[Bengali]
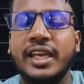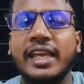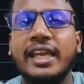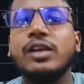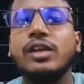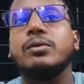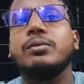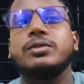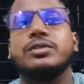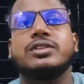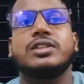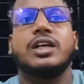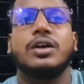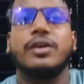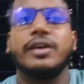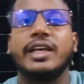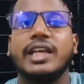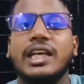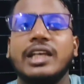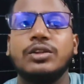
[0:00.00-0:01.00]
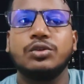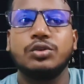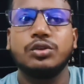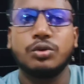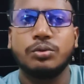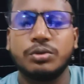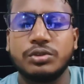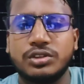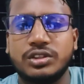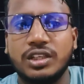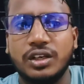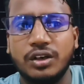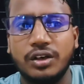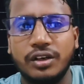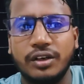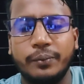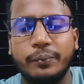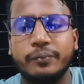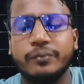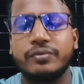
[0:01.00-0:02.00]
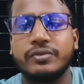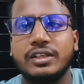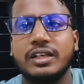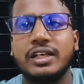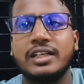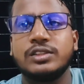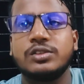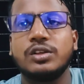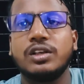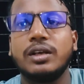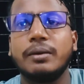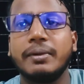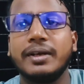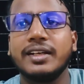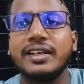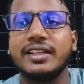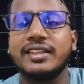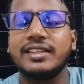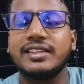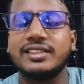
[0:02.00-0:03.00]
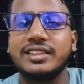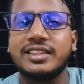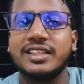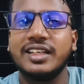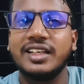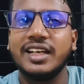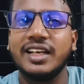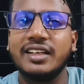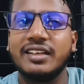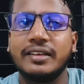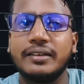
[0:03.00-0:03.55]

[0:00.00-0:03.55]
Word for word: অবস্থা হয় এই অবস্থা হয় আসলে বাংলাদেশ ক্রিকেট